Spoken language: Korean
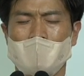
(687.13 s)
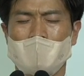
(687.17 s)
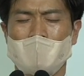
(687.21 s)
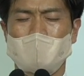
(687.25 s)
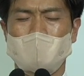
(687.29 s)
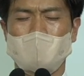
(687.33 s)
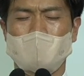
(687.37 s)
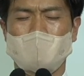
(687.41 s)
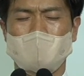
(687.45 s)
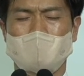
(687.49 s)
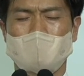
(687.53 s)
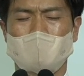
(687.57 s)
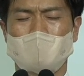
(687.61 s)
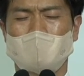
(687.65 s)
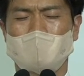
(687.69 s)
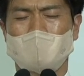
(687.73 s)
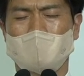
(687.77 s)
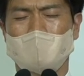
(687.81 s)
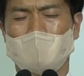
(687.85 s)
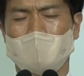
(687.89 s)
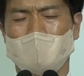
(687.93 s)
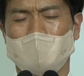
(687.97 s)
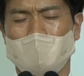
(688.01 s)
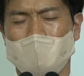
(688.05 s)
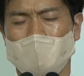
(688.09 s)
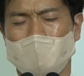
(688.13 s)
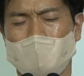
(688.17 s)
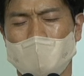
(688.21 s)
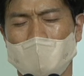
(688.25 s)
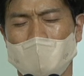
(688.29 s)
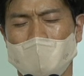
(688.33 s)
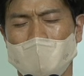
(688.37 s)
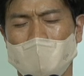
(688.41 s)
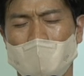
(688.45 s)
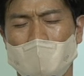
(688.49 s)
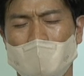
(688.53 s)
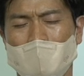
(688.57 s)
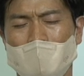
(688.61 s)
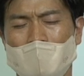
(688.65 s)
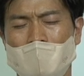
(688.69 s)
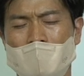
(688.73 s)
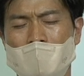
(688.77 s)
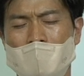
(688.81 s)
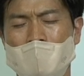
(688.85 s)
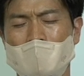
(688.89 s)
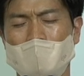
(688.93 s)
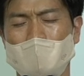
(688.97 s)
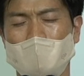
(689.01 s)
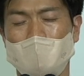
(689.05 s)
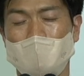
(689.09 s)
청소년들이 기도할 때
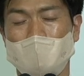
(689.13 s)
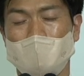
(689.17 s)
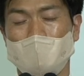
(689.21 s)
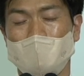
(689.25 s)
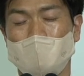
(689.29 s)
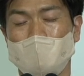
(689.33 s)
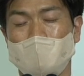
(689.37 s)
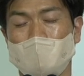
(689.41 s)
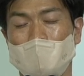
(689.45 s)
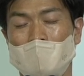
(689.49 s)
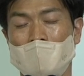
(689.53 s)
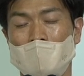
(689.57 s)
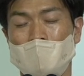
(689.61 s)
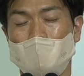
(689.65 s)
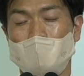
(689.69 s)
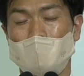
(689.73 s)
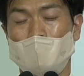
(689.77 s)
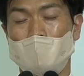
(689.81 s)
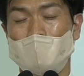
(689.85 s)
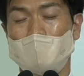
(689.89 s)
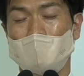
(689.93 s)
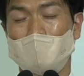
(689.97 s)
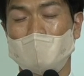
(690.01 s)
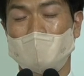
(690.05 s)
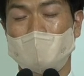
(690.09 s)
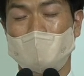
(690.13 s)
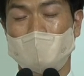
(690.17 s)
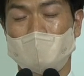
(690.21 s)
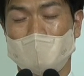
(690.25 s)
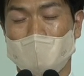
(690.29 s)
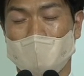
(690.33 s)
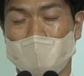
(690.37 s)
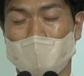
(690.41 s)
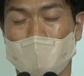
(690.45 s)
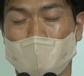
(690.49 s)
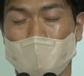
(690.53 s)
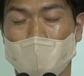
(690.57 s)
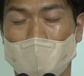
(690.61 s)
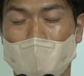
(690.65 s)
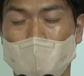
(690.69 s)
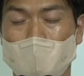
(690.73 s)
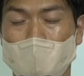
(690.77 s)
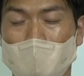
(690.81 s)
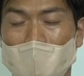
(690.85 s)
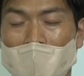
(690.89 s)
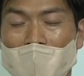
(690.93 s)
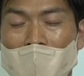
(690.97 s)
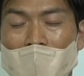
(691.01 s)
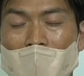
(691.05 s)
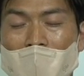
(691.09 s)
그 기도가 꼭 이루어지길
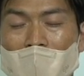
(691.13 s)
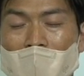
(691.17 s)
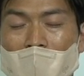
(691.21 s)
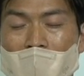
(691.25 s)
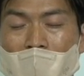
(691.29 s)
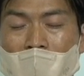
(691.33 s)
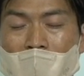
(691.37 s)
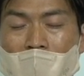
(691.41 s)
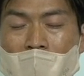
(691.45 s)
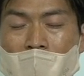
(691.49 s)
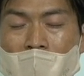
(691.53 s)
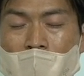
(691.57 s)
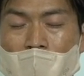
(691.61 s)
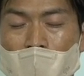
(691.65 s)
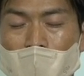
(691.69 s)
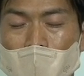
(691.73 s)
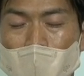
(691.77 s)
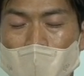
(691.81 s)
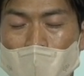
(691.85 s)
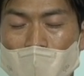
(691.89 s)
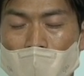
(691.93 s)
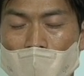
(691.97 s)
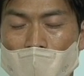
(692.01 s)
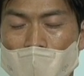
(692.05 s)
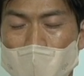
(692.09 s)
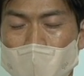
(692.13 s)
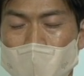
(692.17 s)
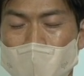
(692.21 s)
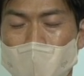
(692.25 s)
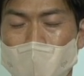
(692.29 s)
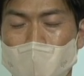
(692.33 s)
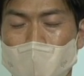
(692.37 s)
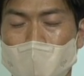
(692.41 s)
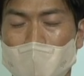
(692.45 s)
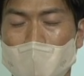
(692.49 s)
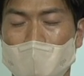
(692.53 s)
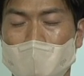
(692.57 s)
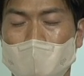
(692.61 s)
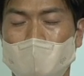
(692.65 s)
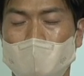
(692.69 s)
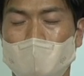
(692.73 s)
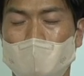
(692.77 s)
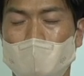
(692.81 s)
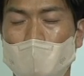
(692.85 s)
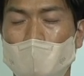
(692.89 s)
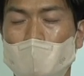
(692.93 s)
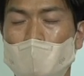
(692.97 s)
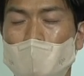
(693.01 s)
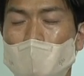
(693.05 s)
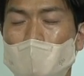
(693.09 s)
원합니다. 예수님의
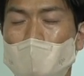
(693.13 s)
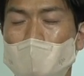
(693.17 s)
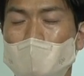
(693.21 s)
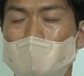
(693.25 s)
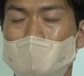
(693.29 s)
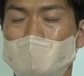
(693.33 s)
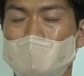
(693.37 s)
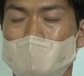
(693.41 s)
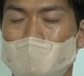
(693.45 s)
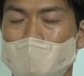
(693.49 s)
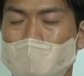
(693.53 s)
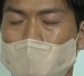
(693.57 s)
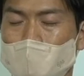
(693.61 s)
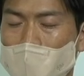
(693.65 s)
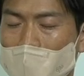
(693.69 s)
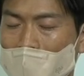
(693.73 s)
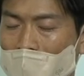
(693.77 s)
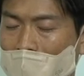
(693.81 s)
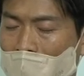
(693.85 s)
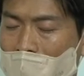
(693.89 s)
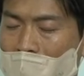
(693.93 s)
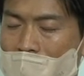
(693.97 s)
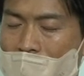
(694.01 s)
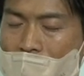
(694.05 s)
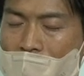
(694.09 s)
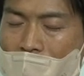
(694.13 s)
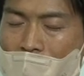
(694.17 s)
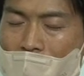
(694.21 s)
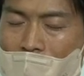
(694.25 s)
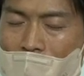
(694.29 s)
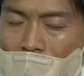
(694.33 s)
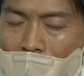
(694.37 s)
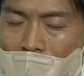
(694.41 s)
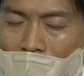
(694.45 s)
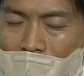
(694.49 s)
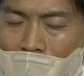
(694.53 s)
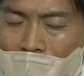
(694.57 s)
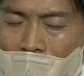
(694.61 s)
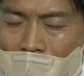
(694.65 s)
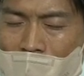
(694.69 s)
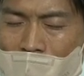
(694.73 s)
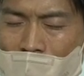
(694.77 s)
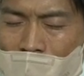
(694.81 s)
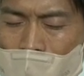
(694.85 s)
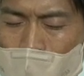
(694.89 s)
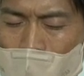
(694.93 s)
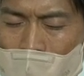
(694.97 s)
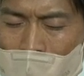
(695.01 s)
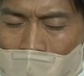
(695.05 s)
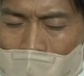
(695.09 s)
이름으로 기도드립니다.
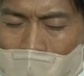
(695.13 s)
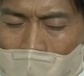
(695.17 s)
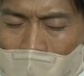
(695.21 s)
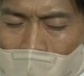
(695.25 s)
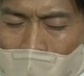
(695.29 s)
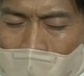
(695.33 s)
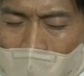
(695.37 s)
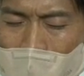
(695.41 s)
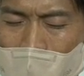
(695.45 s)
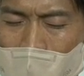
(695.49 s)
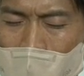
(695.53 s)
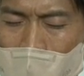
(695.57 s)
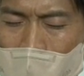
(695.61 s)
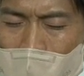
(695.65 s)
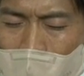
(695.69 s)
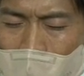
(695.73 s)
아멘.